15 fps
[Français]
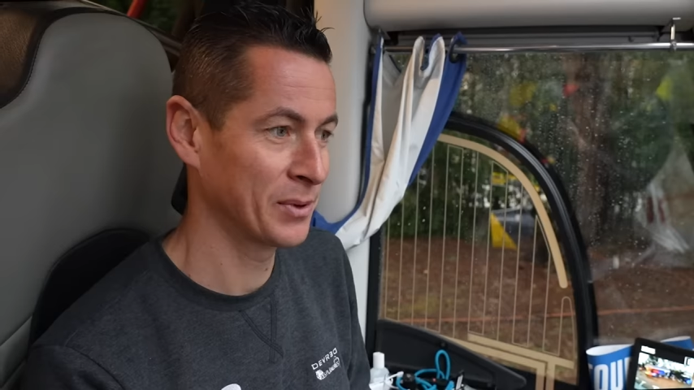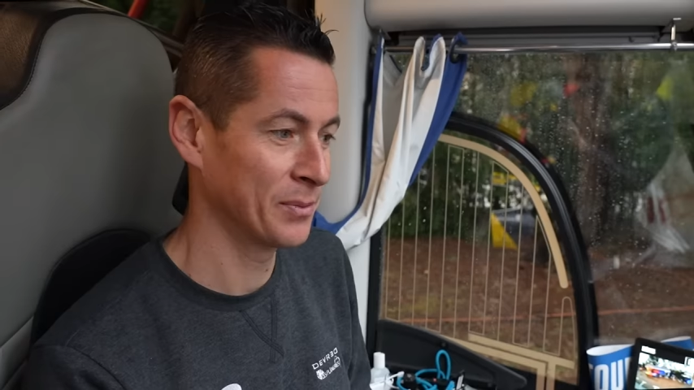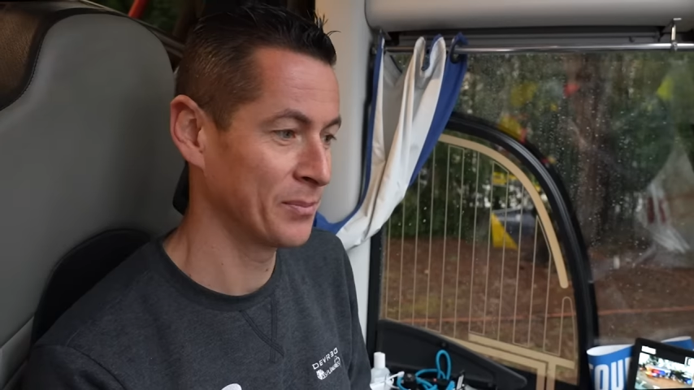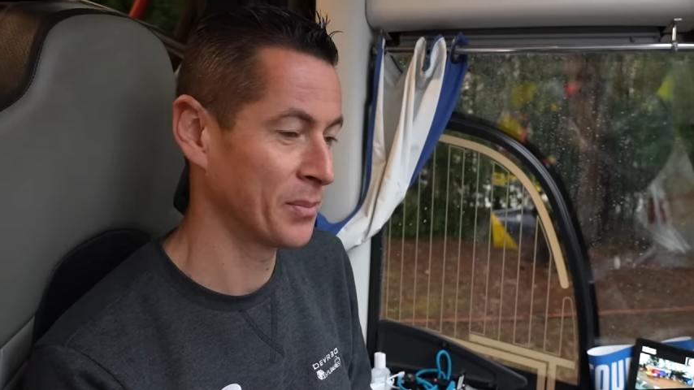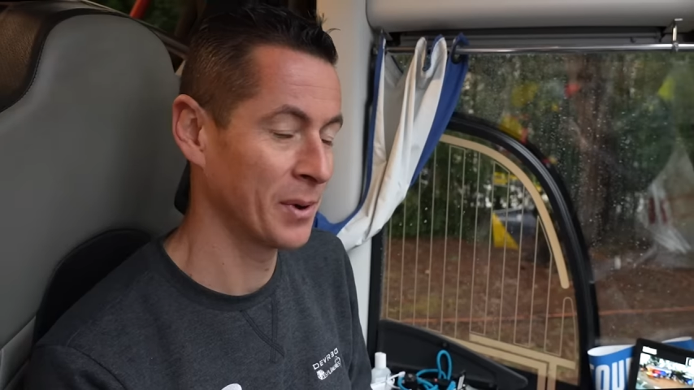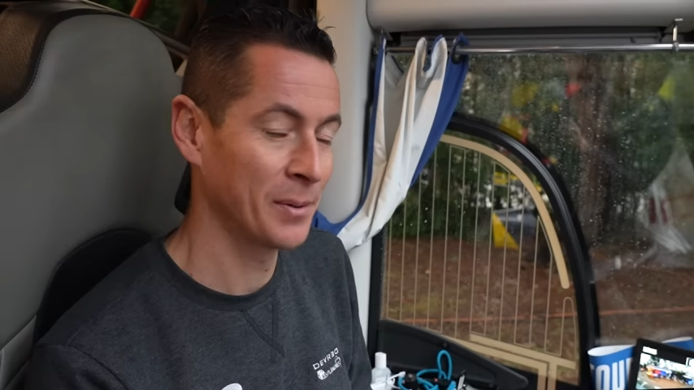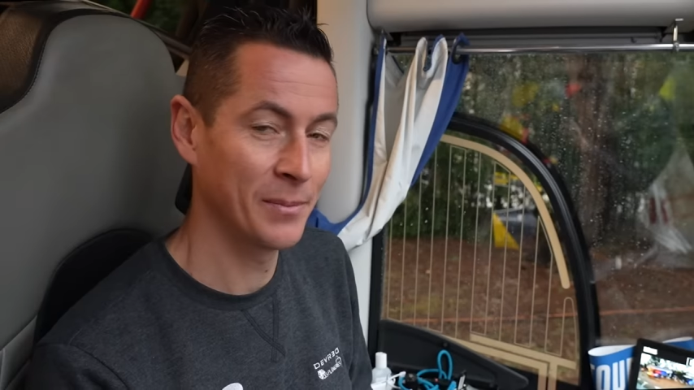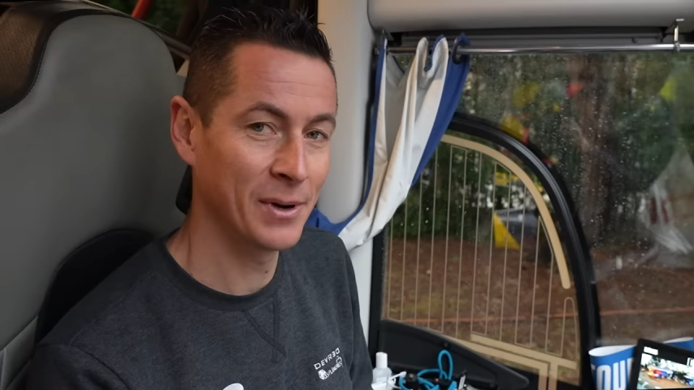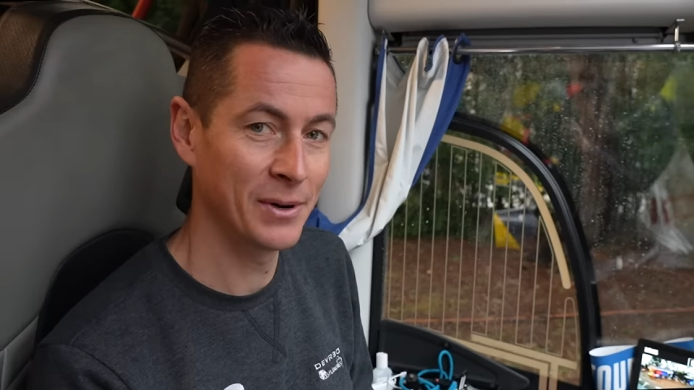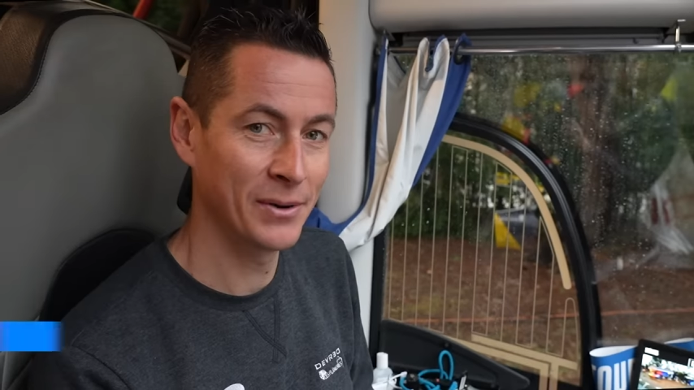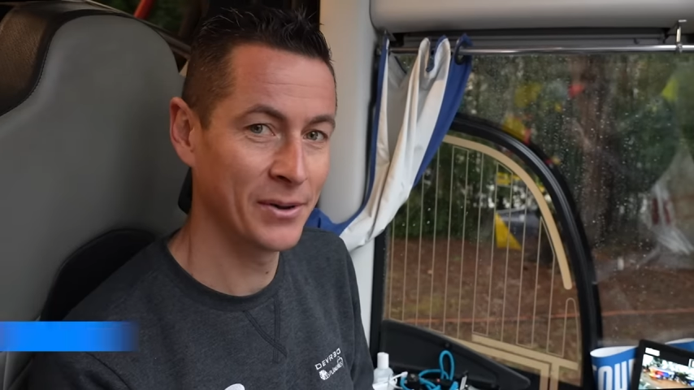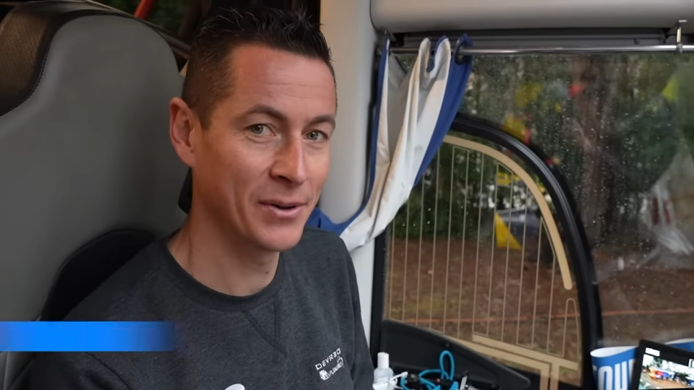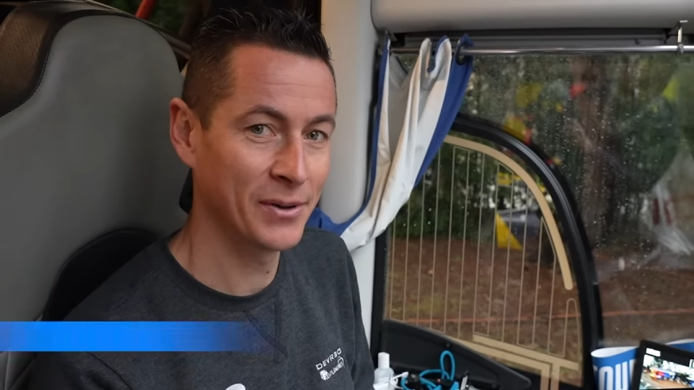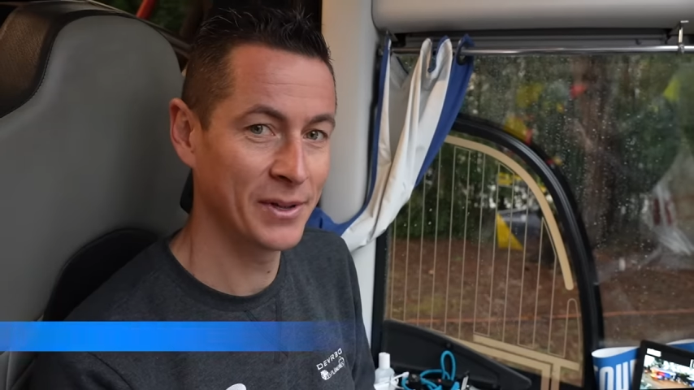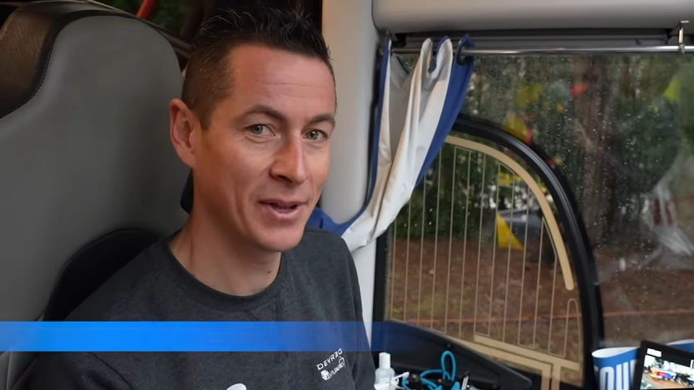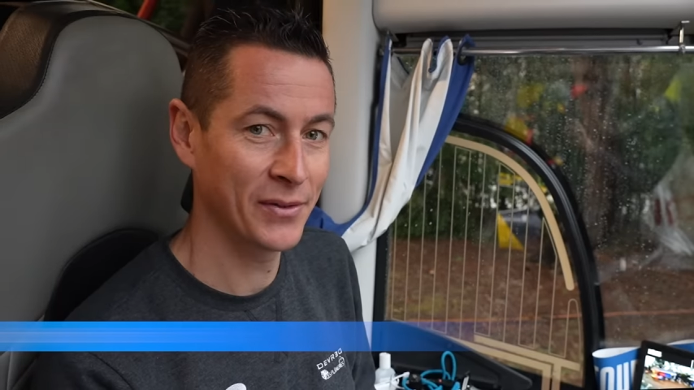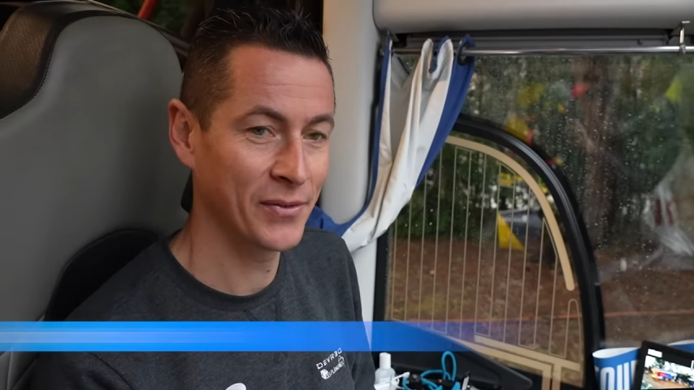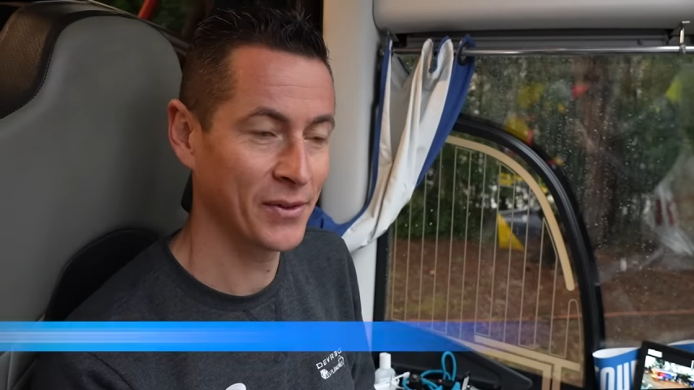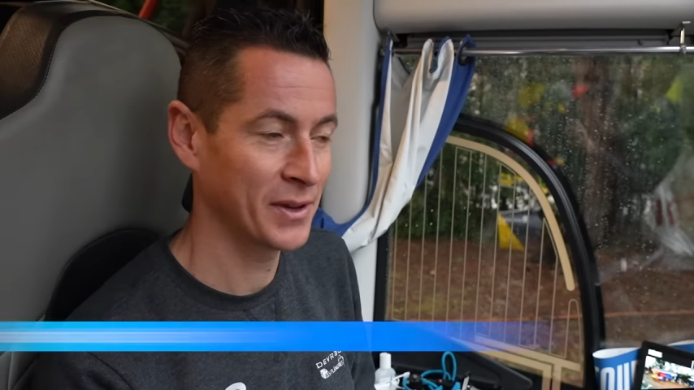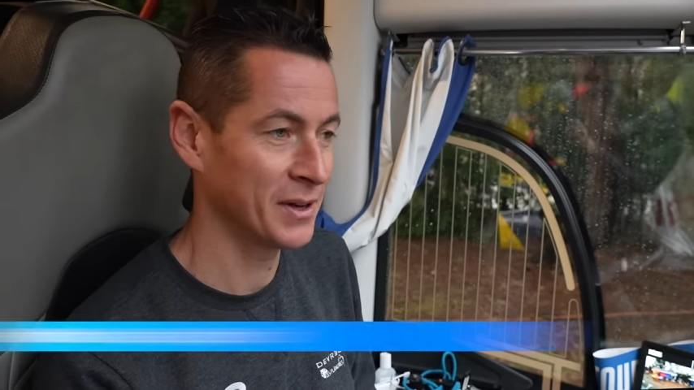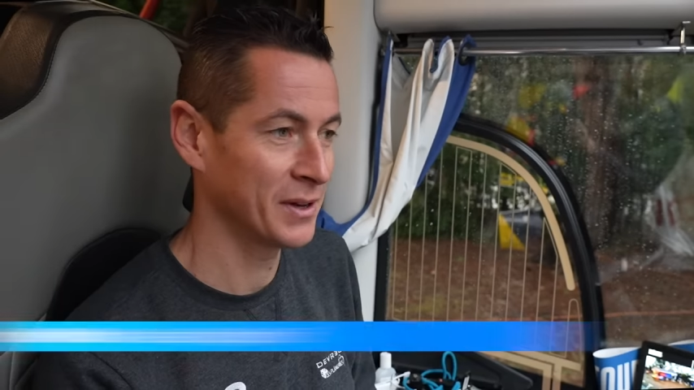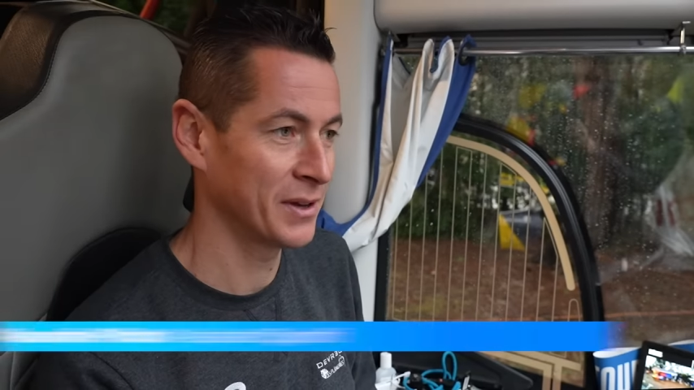pris pas mal
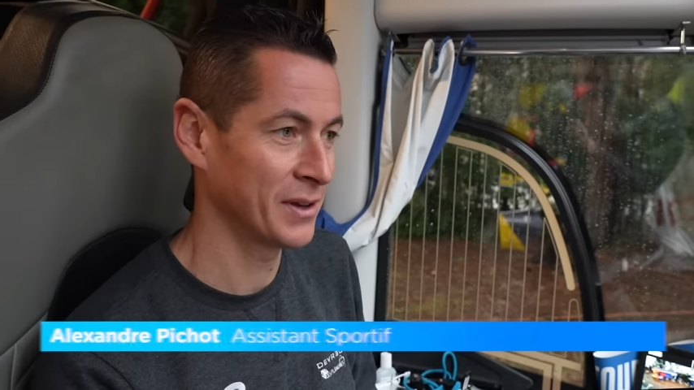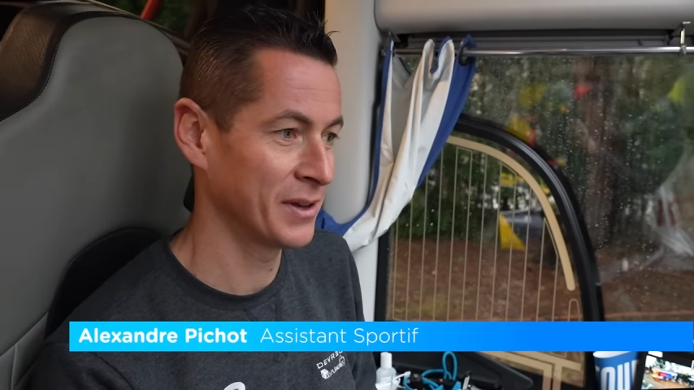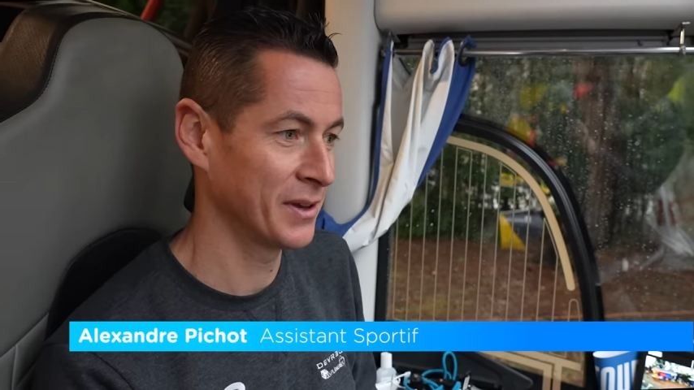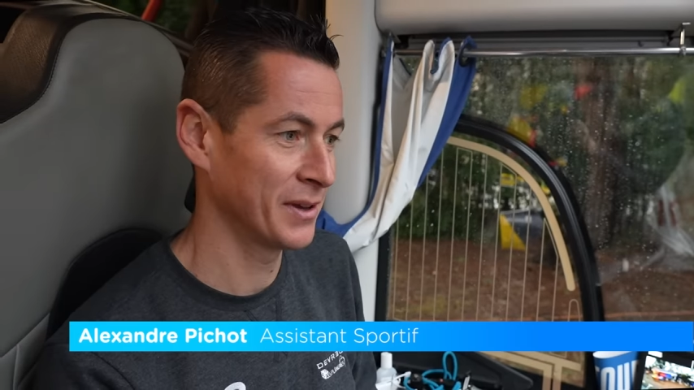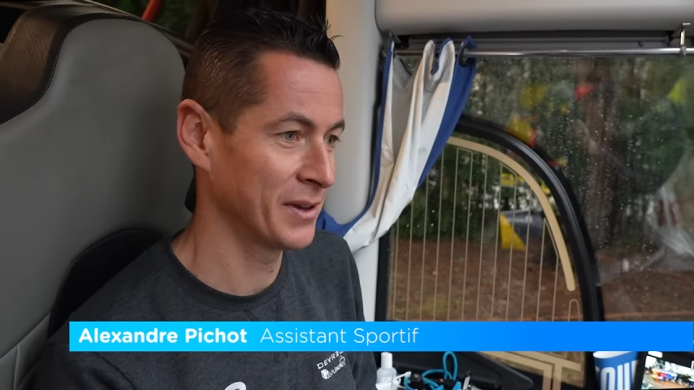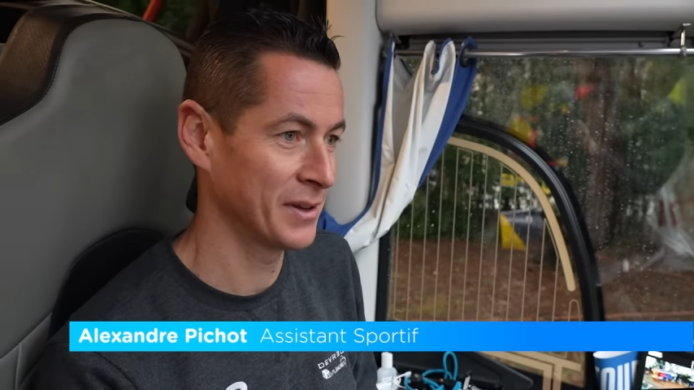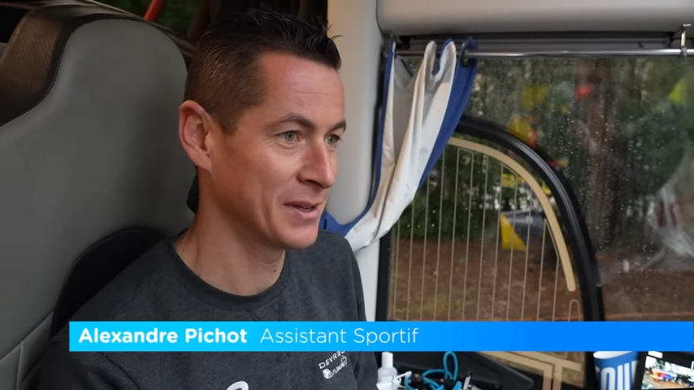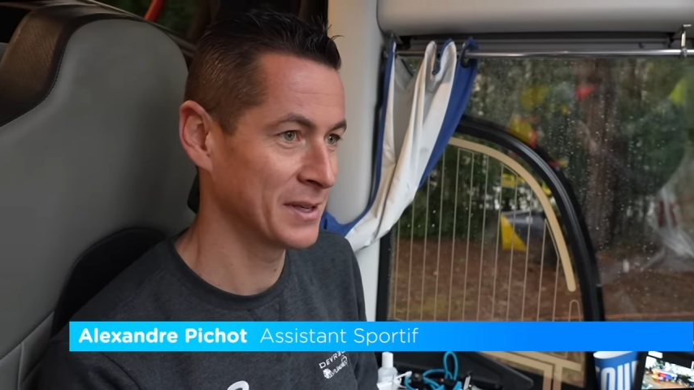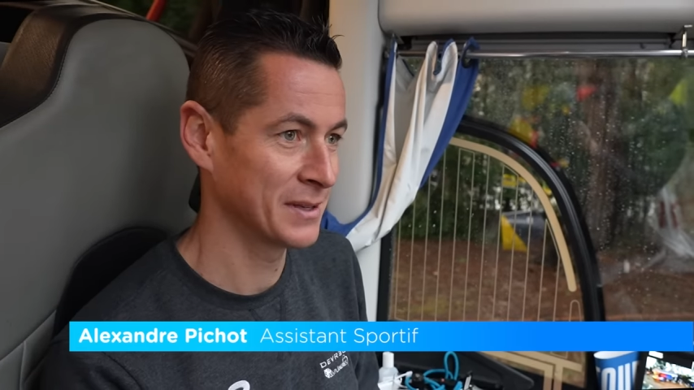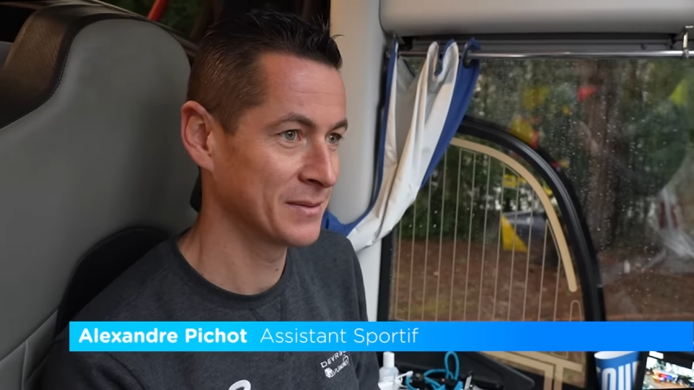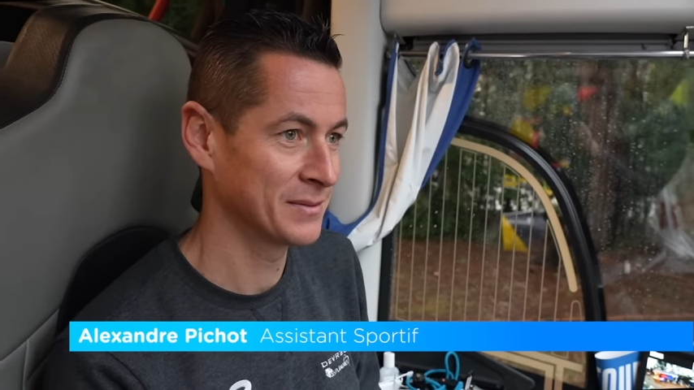d'affaires et euh,